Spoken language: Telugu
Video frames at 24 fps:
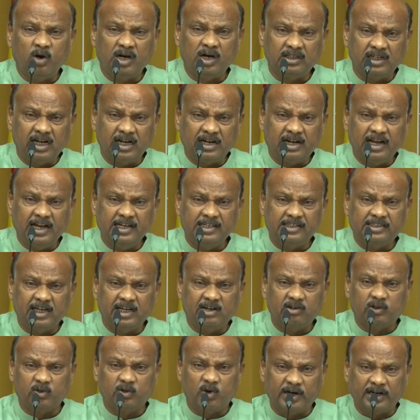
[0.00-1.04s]
ఒకదా కేసు
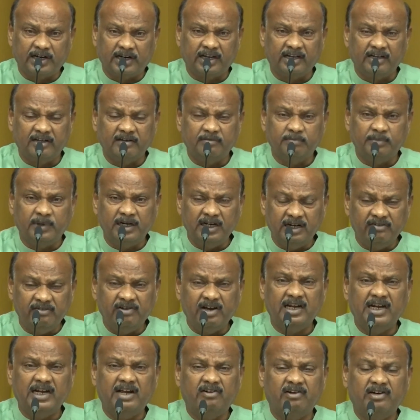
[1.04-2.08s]
తర్వాత ఒకటి మళ్ళీ
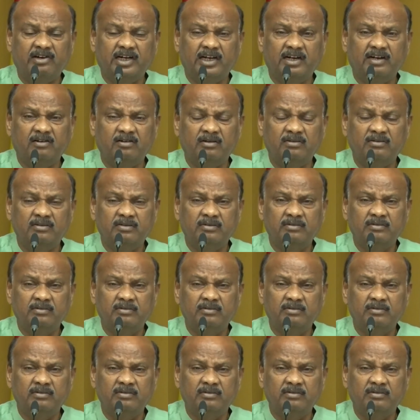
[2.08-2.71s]
ఇవాళ ఏమన్నారు